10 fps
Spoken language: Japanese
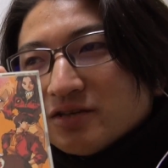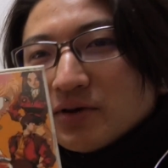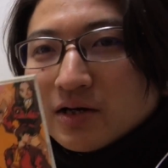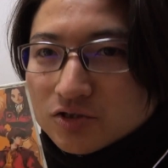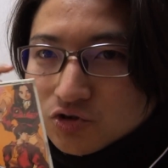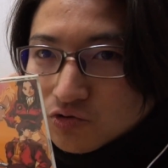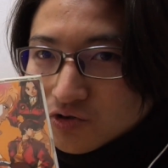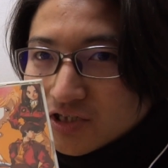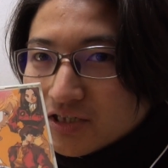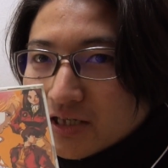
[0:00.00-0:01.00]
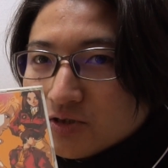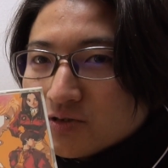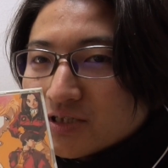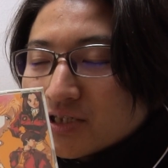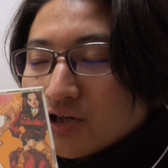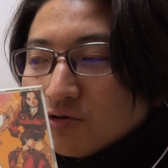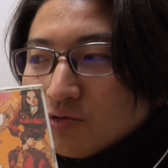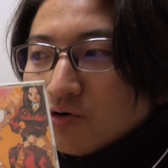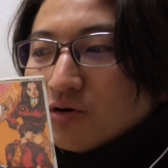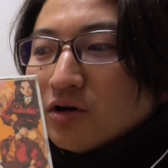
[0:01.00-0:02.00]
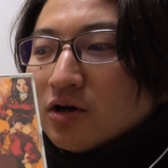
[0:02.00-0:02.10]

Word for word: 今ちょうど聞いてるんですけども